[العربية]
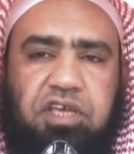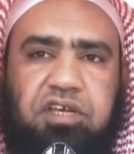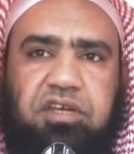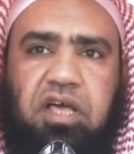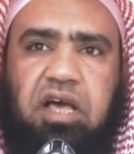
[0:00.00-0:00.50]

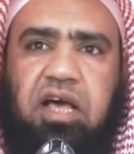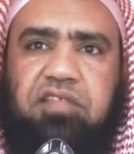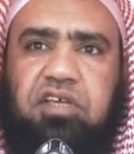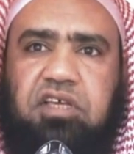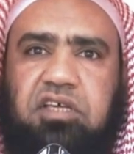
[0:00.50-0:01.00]
فإن
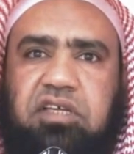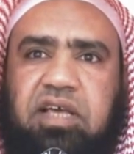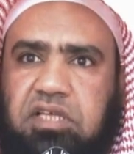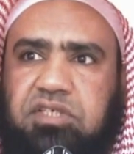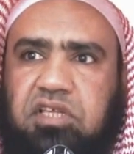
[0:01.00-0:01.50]
هذه
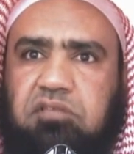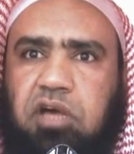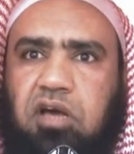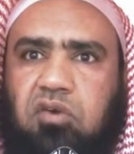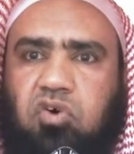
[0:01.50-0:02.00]
ليست
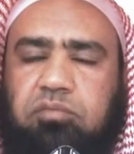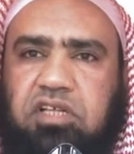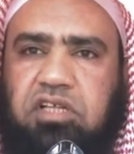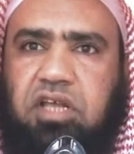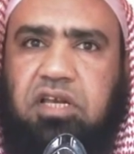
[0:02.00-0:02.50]

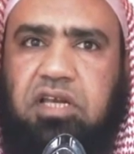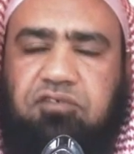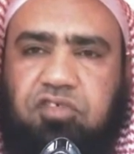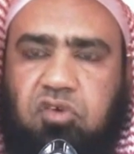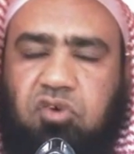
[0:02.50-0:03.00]
معلومة
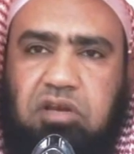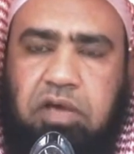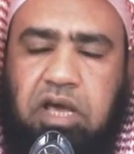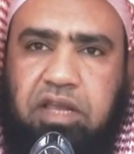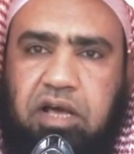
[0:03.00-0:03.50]
اللفظ
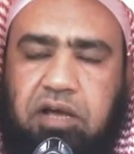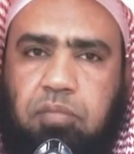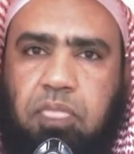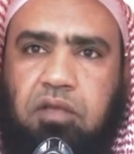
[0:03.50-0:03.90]
والمعنى